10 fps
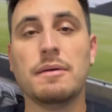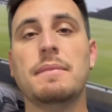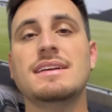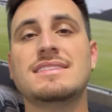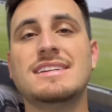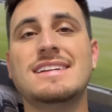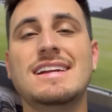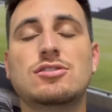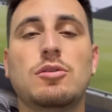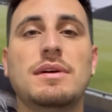Mas antes da
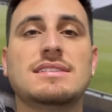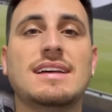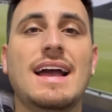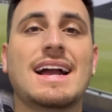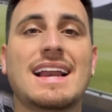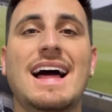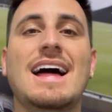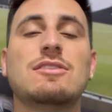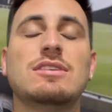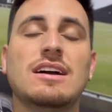gente começar, é
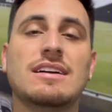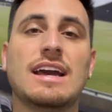claro,